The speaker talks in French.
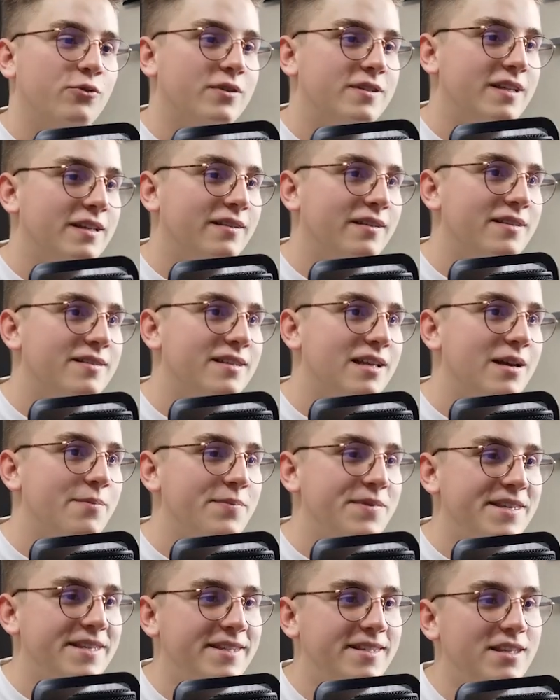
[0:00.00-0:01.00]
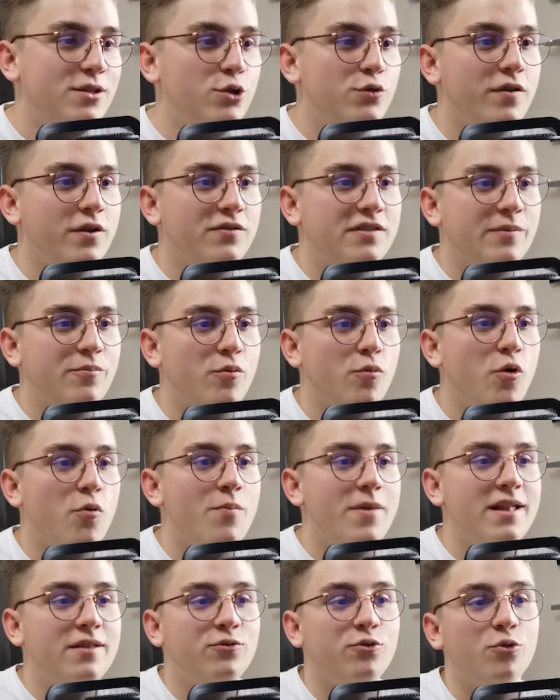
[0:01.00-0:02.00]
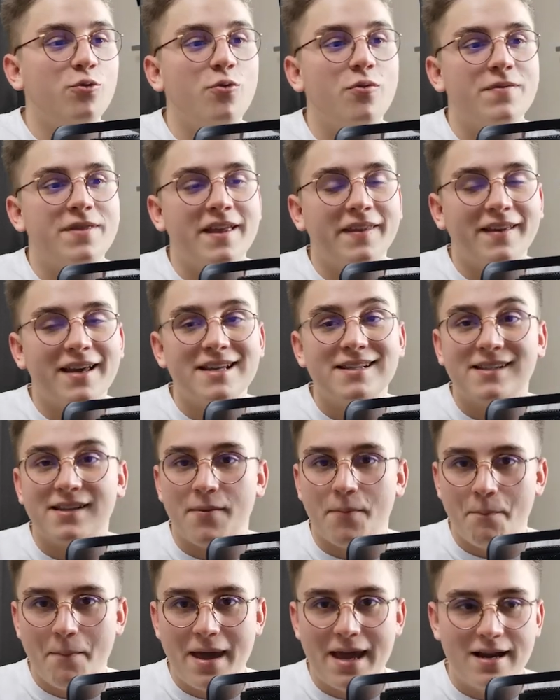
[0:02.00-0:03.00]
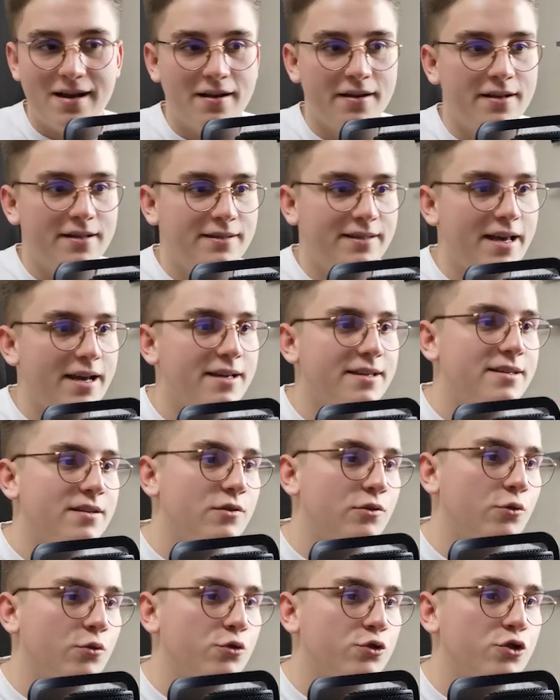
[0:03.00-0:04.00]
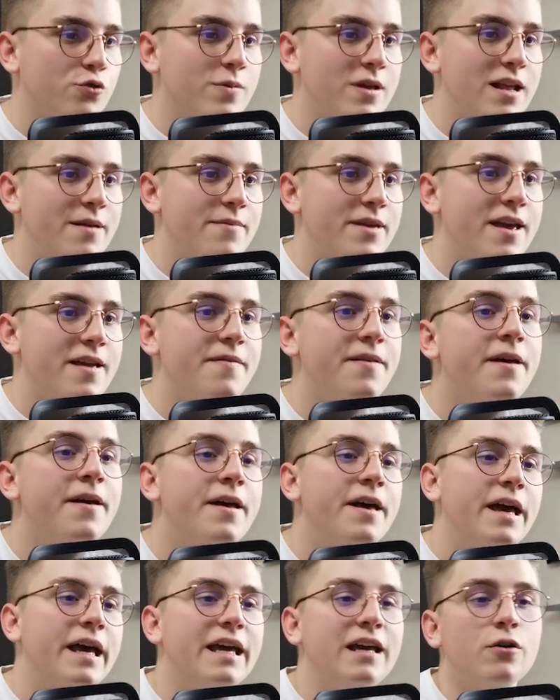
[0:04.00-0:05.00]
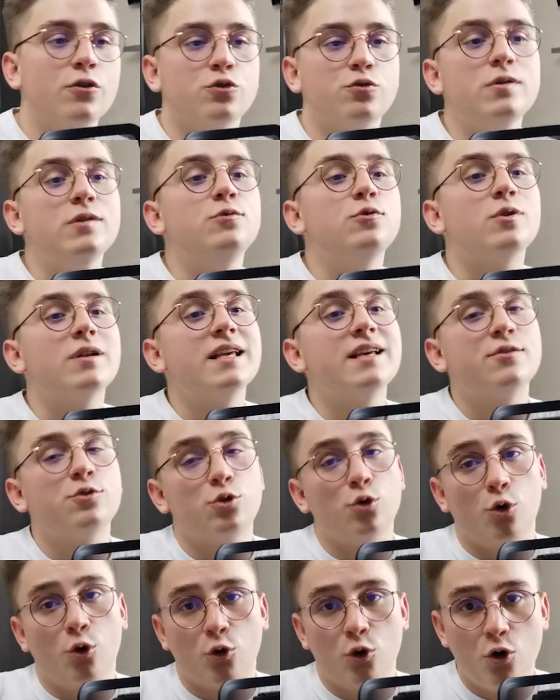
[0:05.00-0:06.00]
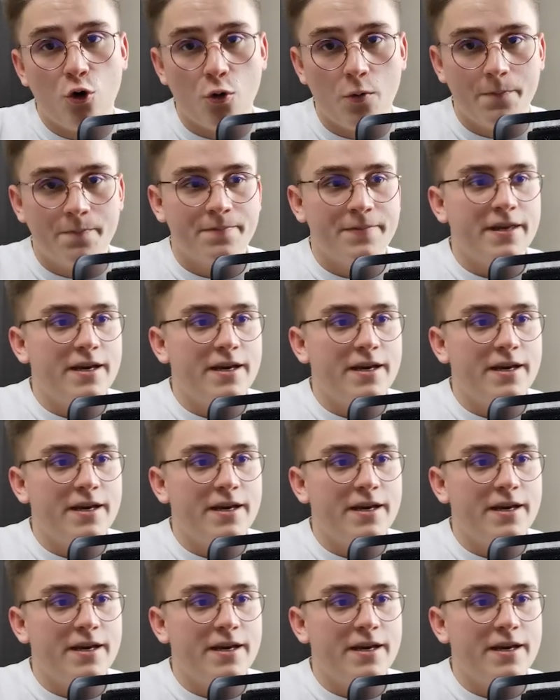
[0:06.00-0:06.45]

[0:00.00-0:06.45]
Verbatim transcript: Donc c'est très simple. Ici, tu vas tout simplement mettre ton adresse mail tac, donc je mets la mienne, et ensuite tu cliques sur Go.